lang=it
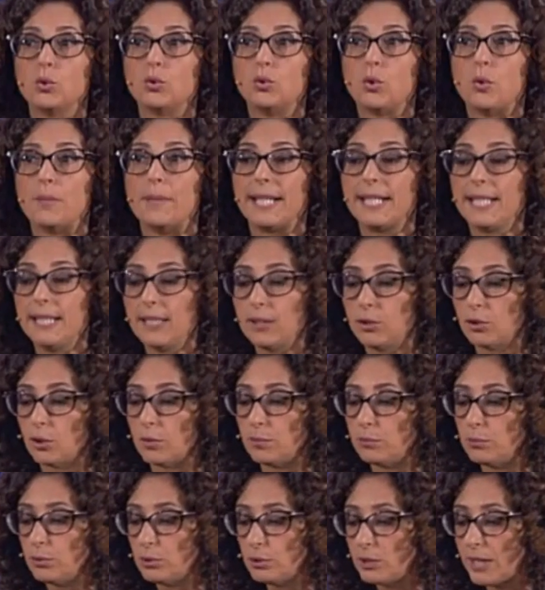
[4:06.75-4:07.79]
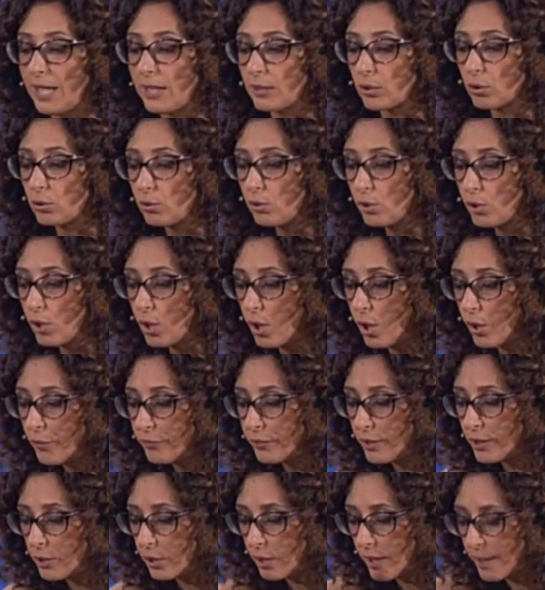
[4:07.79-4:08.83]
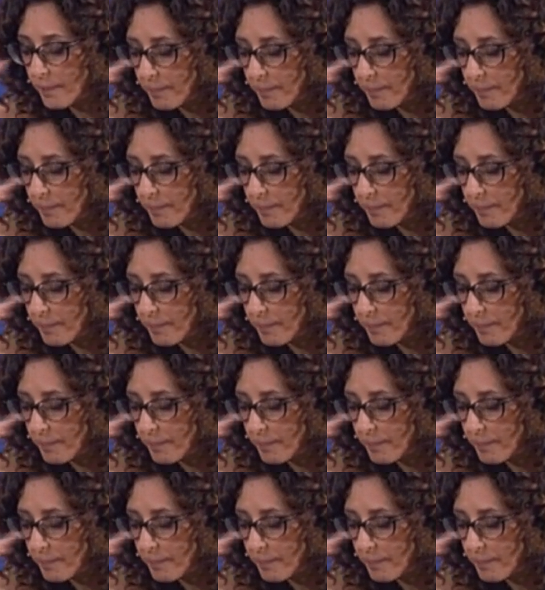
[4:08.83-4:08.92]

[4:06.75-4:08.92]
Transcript: Tuo marito buttato sul cofano che